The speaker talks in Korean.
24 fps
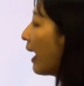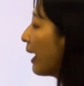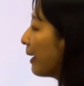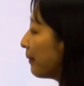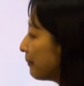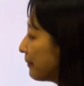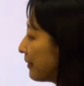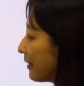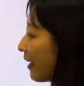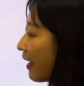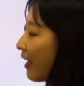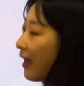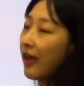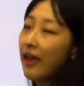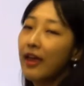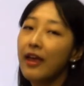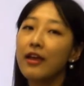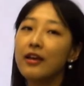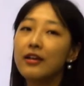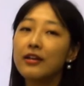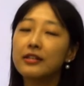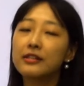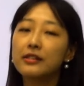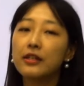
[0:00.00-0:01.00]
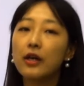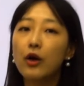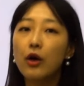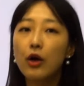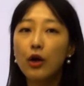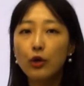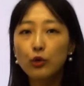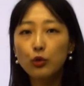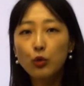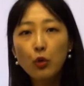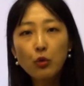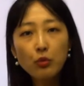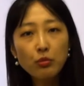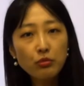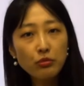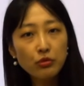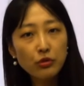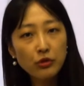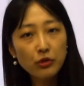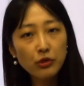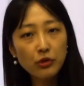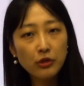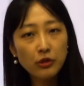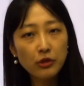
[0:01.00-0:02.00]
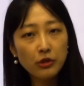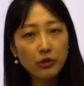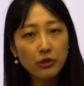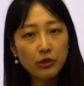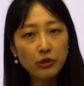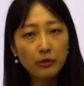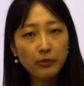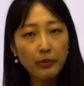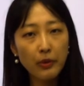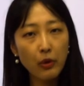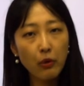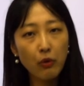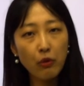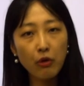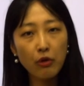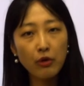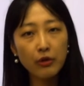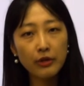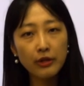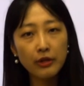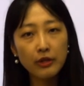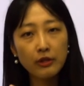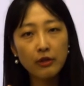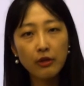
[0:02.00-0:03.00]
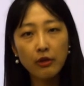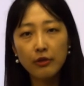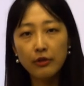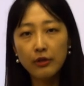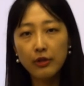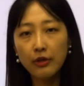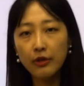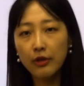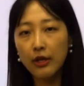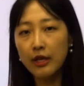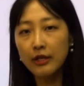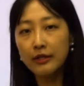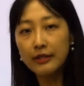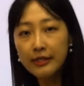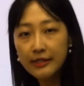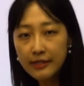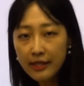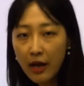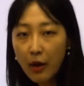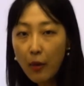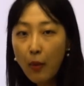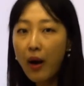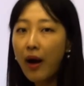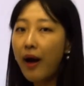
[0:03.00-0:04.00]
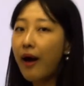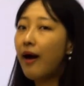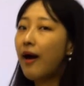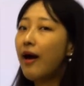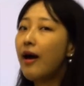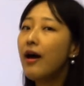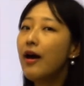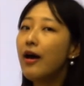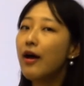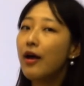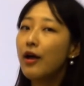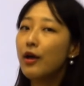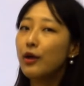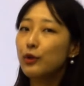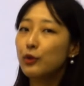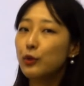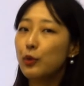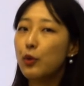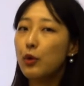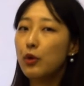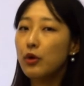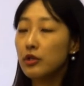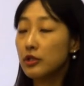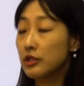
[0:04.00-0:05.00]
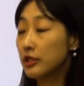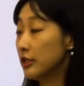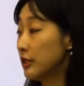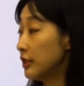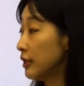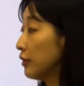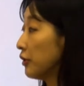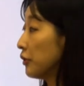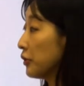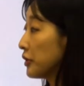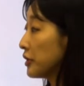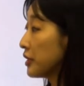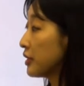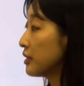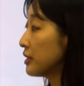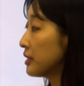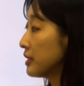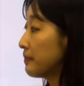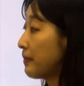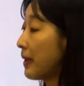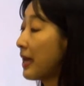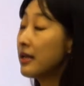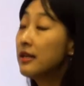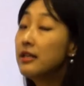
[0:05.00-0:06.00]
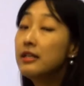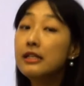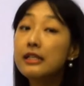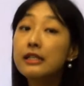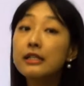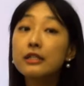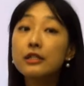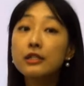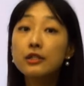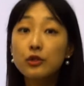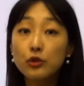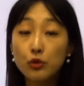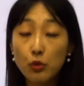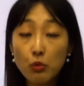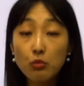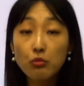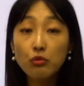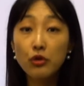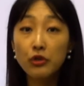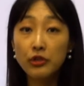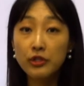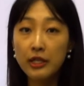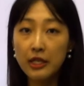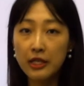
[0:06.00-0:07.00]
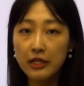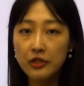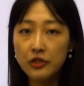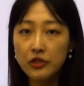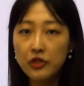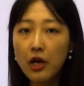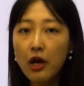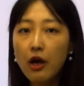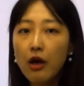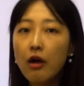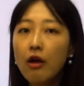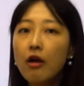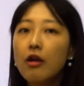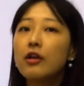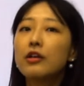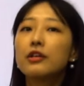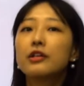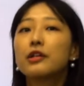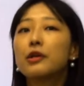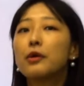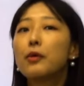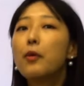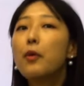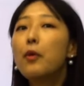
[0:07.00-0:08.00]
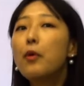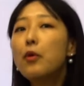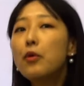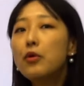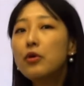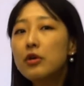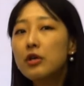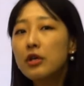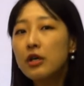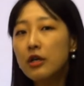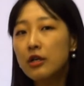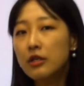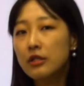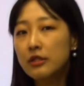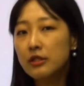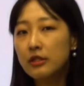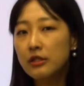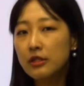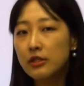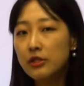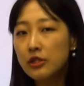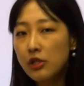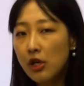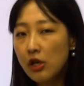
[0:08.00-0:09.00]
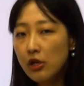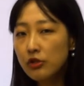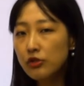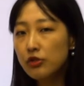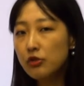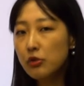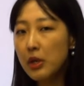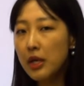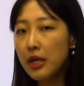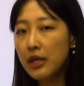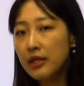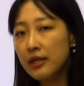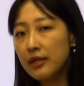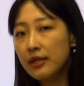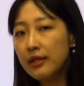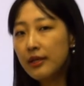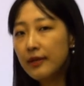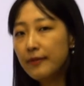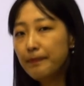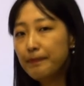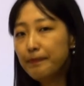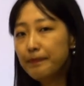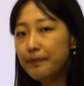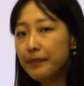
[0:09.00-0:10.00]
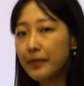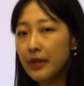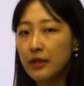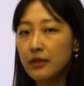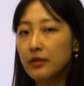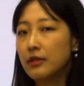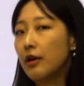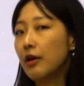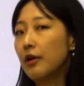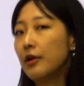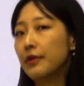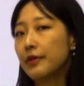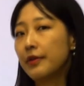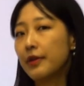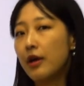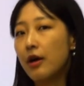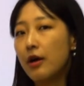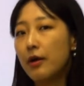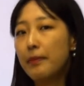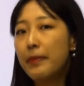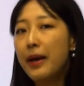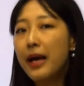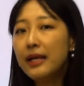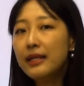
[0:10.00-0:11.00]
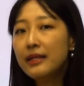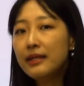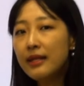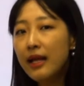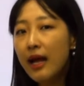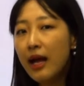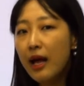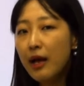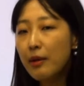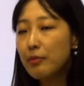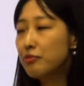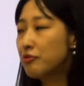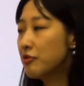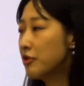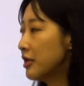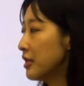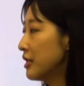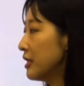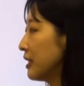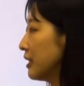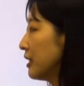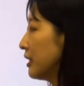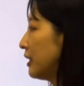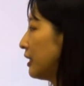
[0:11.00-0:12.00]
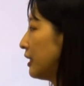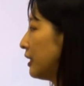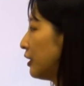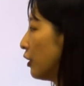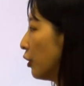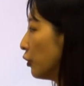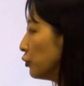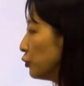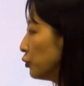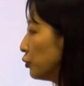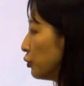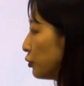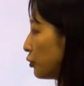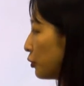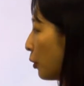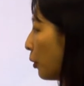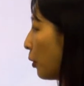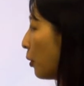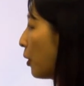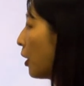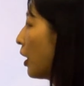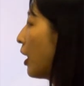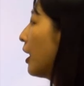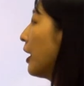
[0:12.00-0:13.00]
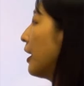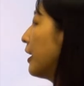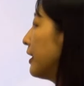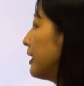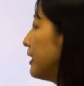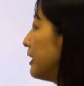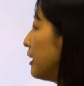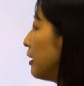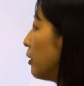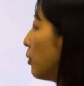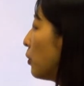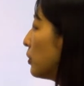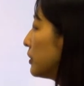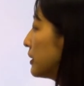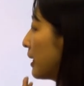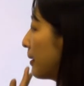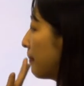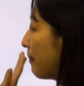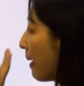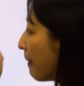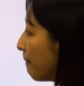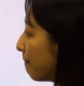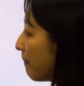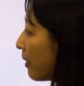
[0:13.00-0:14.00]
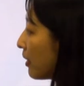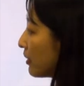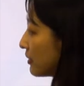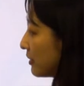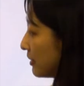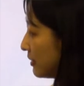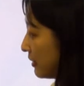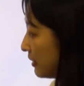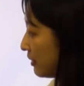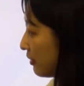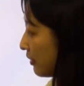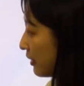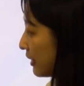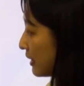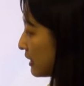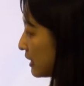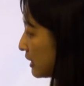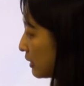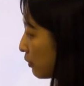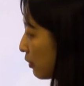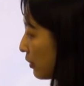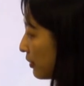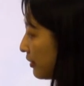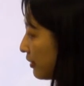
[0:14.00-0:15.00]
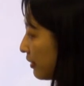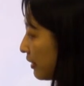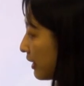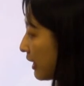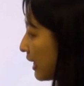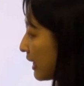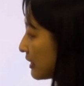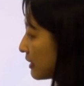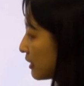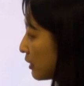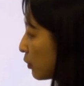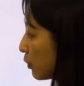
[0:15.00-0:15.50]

함께 그래서 동물병원 그런 이렇게 의사와 또 그 이거 여기서 이제 베를린 동물원이 되겠죠. 그리고 그 청조에 있는 그런 어, 판다 브리딩 이 연구소 이곳의 멤버들 이렇게 직원들이 같이